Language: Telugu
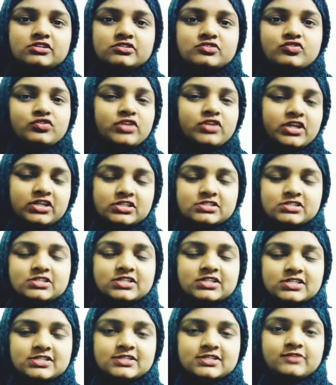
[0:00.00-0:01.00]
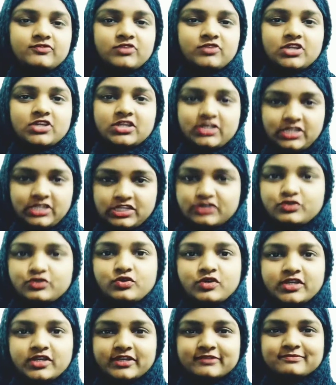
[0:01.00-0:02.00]
సో దట్ ఈస్ ద రీజన్ వీఆర్ హియర్
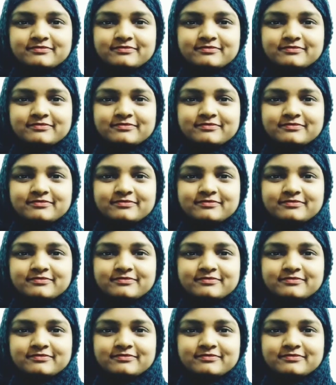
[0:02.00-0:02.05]
టుడే